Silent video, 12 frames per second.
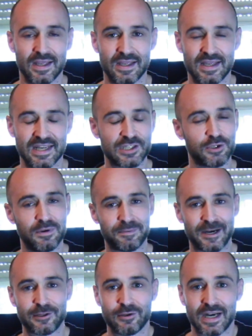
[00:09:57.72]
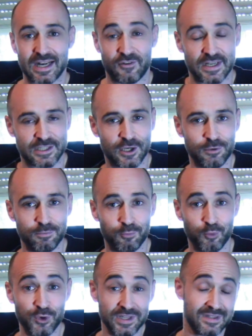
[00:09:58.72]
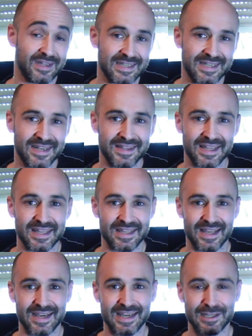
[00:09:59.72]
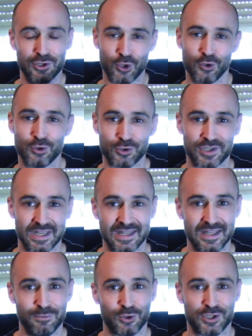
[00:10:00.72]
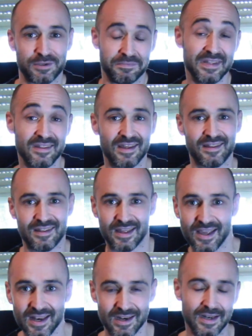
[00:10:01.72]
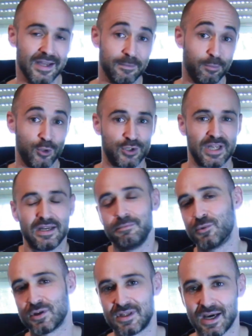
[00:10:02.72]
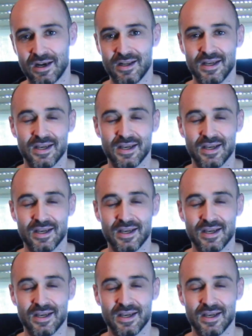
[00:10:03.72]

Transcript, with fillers: Y esto me parece una reflexión muy interesante, ya que todos sentimos envidia de él por ser inmortal